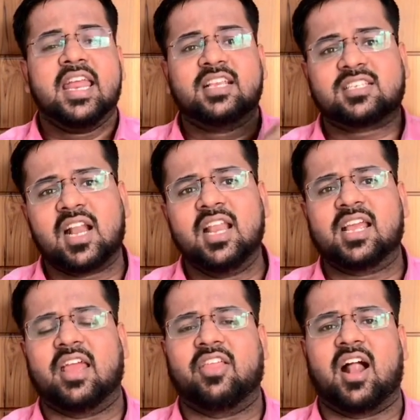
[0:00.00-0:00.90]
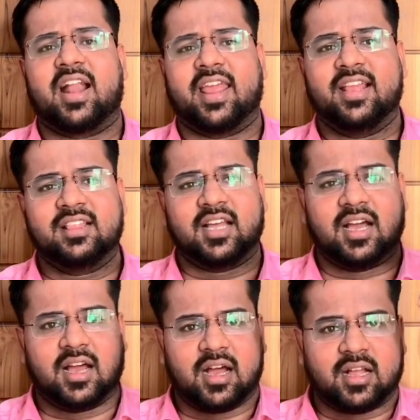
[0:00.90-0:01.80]
இஸ்ரேலுக்கு எதிரான இந்த
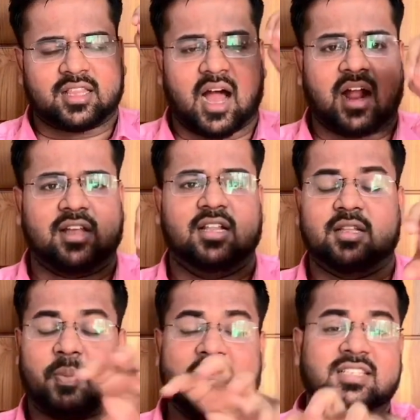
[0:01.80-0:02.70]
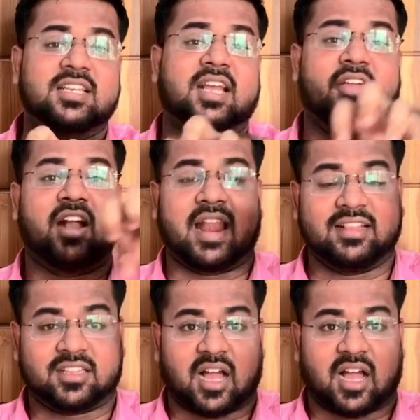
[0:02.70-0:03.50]
தாக்குதல் இந்த பலஸ்தீனுக்கு எதிரான இந்த